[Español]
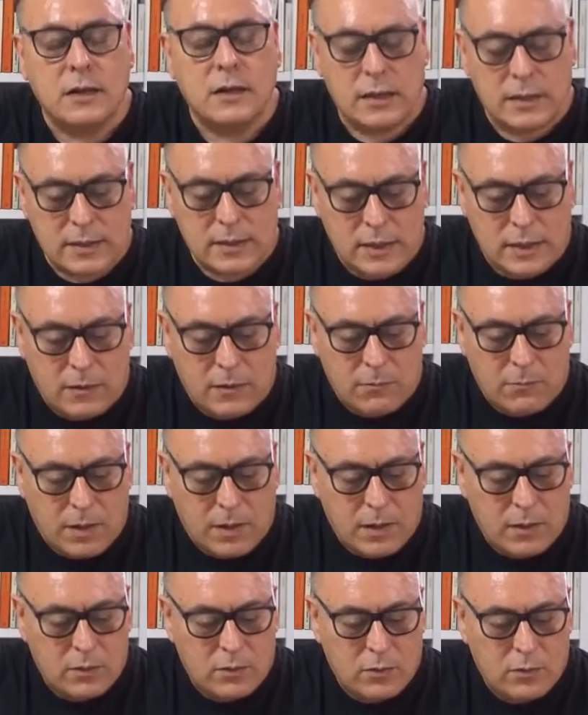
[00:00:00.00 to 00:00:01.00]
Sin
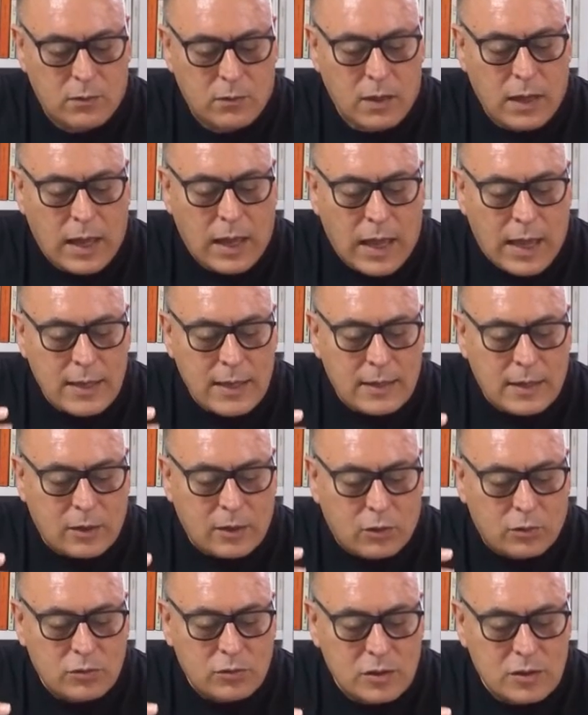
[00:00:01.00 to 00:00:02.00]
embargo, hay que
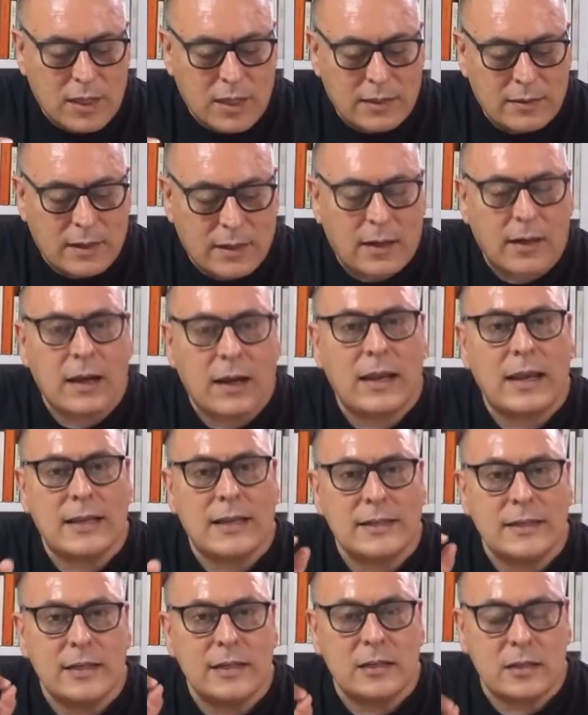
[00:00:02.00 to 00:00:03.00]
constatar la
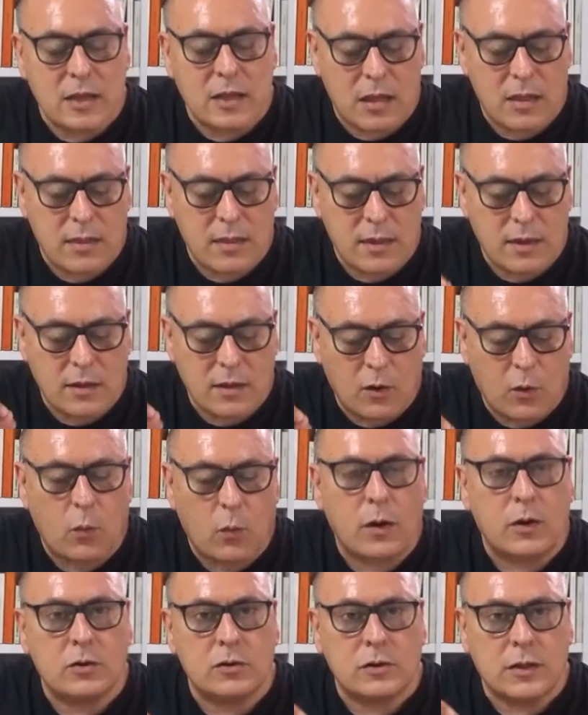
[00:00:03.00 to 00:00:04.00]
existencia de
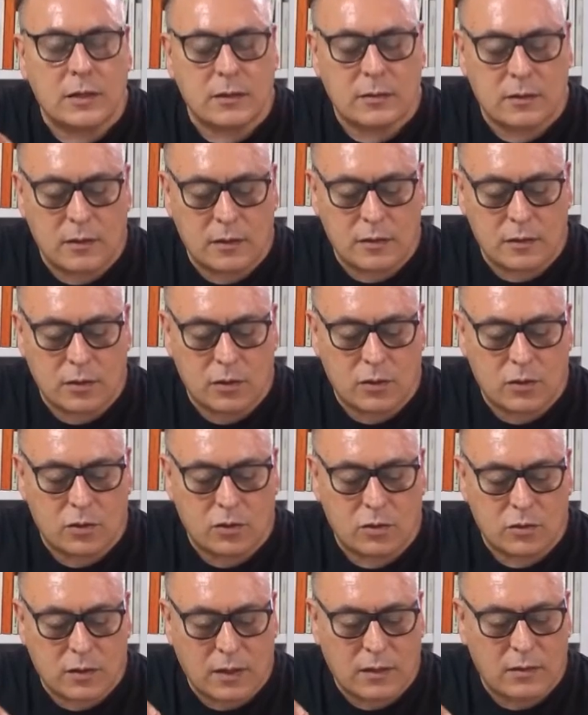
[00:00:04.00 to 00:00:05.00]
juegos
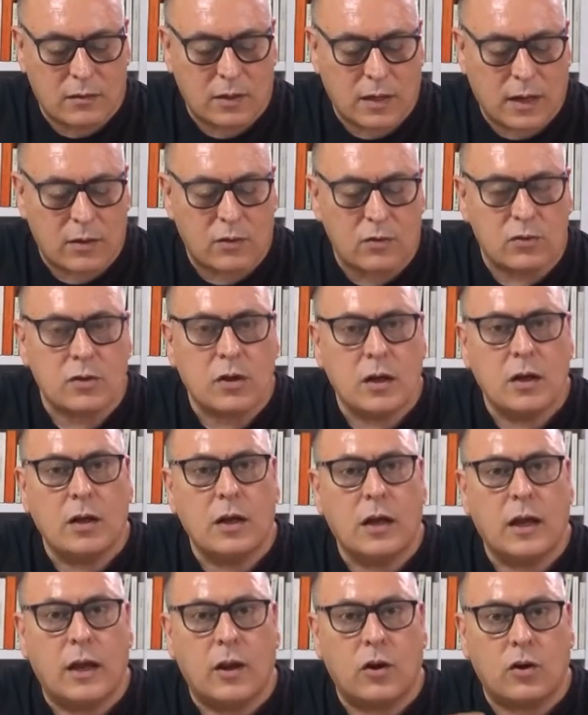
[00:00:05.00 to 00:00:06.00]
artísticos centrados
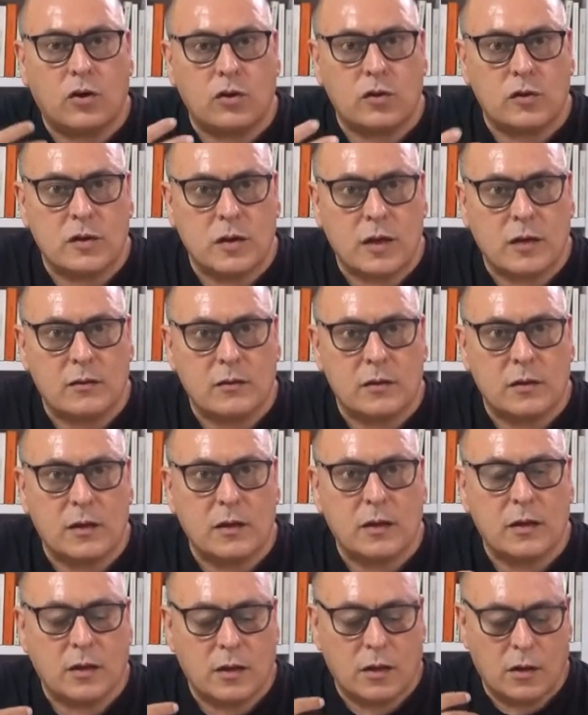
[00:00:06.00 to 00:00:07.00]
en lo
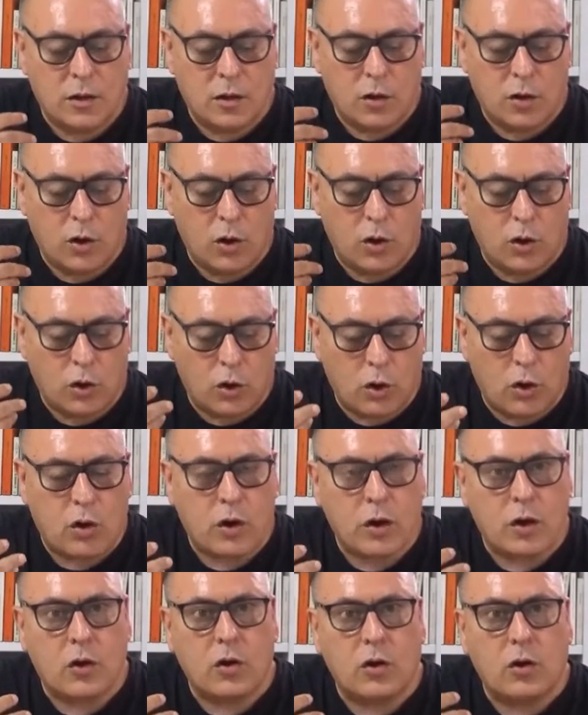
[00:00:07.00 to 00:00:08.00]
consciente, lo
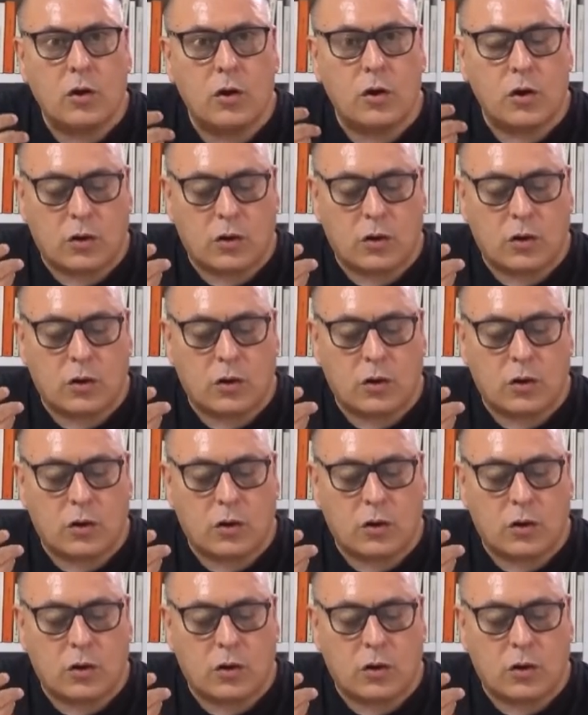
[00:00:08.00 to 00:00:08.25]
lógico, lo